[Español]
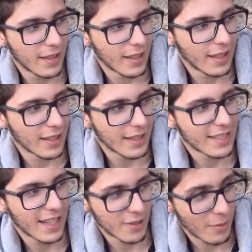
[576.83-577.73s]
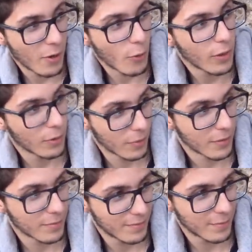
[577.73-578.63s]
y, se le asomaba un huevo,
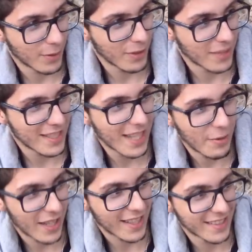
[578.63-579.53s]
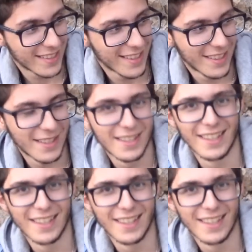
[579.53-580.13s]
por, por lo que viene a ser la braga. Ajá.